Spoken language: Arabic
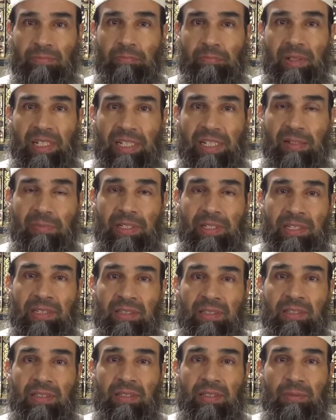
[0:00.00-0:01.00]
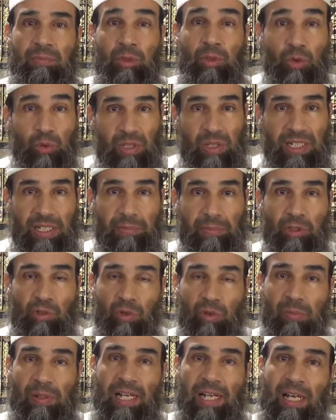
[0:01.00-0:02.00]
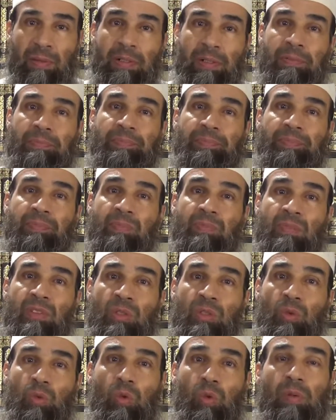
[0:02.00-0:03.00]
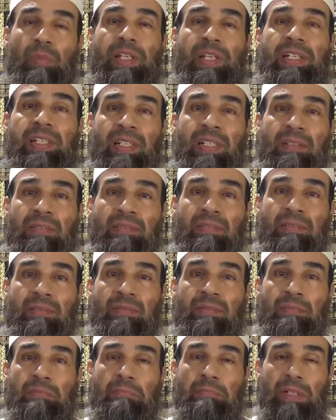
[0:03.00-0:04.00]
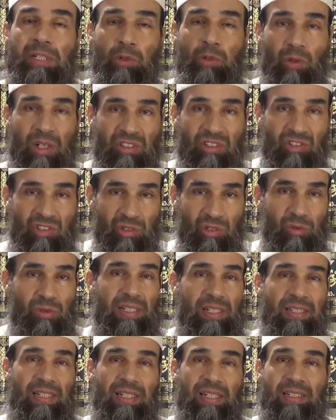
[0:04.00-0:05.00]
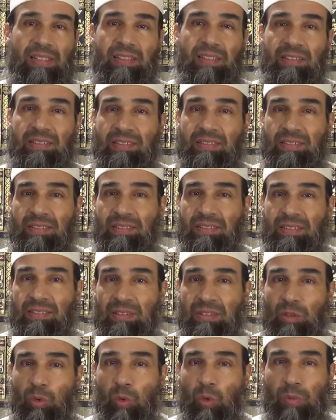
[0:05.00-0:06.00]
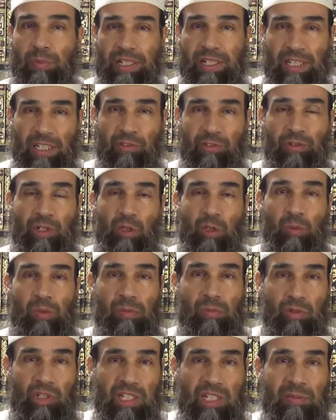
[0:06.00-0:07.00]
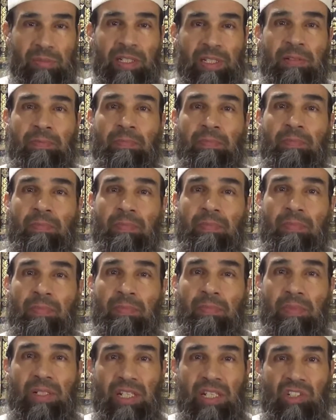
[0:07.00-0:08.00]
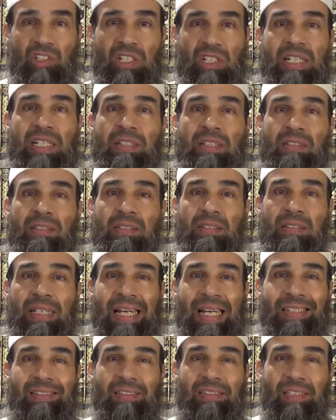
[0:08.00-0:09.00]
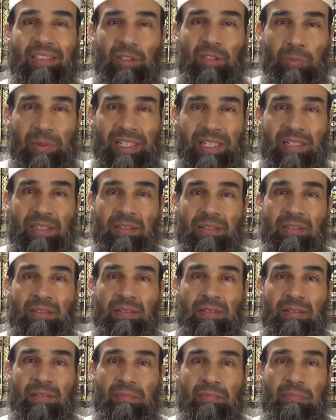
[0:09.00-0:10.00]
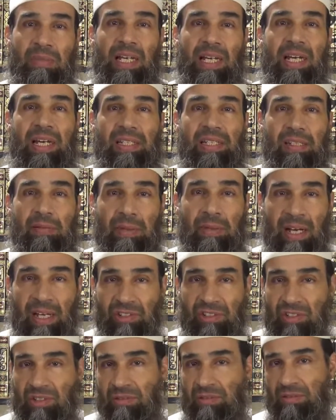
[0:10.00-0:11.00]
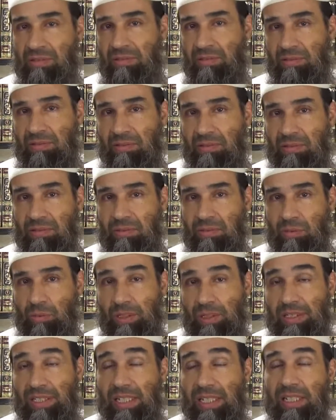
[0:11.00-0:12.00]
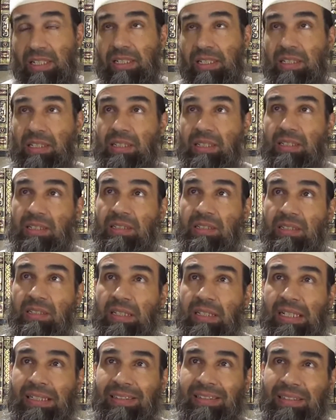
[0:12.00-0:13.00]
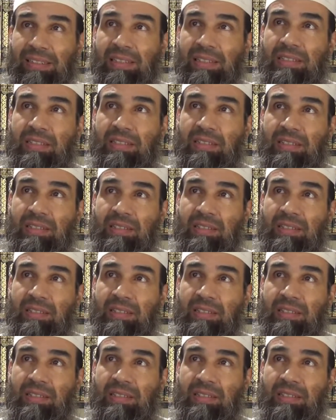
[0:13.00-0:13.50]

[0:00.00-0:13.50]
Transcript: بين من ابتلي بشرب الخمر وبين من يؤصل لذلك ومن يدفع بالمسلمين من اجل التطبيع مع هذه المعاصي ولذلك قضية